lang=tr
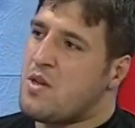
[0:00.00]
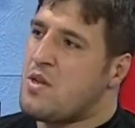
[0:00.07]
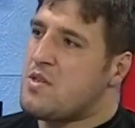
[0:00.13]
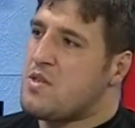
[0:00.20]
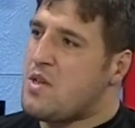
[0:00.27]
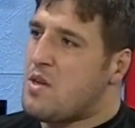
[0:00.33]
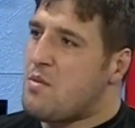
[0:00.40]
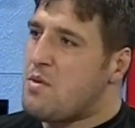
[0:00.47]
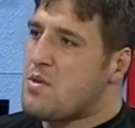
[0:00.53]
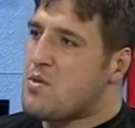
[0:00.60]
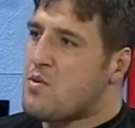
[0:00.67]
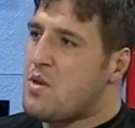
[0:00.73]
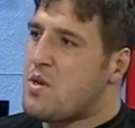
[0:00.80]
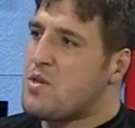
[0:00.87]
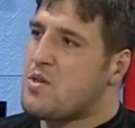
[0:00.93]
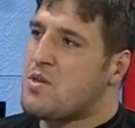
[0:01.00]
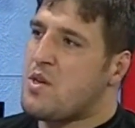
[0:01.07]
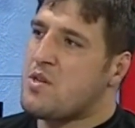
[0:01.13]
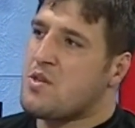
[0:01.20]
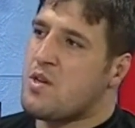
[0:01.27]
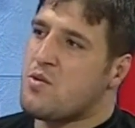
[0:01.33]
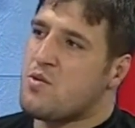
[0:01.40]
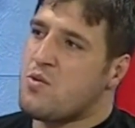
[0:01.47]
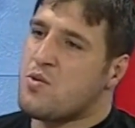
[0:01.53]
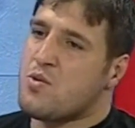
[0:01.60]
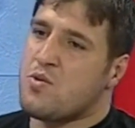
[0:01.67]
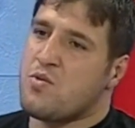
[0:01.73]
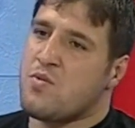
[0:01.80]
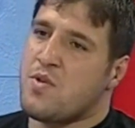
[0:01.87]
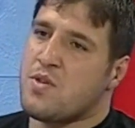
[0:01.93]
serbest güreş Yaşar Doğu
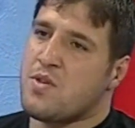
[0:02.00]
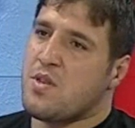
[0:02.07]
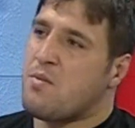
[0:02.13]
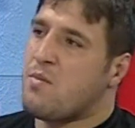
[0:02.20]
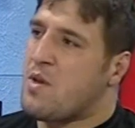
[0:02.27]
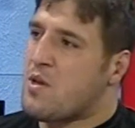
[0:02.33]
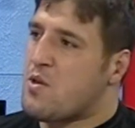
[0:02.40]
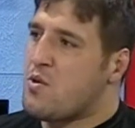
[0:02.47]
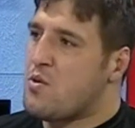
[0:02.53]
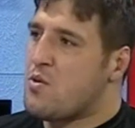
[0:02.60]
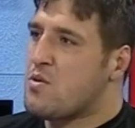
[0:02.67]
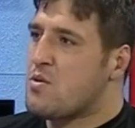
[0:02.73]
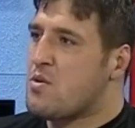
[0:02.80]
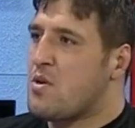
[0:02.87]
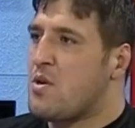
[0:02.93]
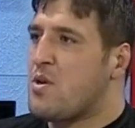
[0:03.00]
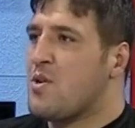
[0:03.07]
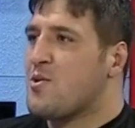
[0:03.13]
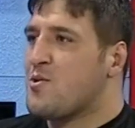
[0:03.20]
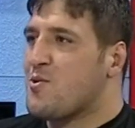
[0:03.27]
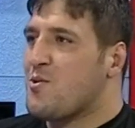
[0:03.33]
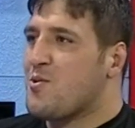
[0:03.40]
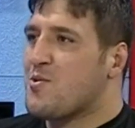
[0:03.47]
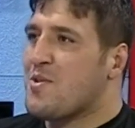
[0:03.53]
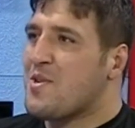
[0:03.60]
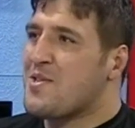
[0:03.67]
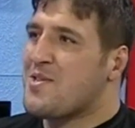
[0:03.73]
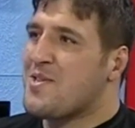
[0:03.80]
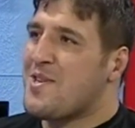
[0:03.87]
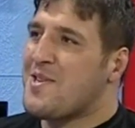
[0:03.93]
turnuvasına bekliyoruz. Sonuçta
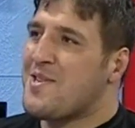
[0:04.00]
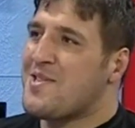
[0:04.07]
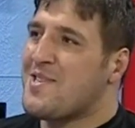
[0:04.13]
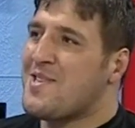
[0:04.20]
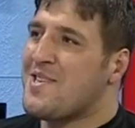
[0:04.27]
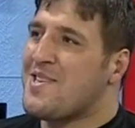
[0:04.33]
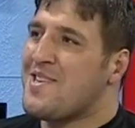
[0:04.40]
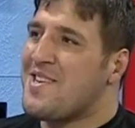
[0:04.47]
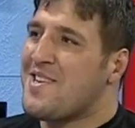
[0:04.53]
seyirci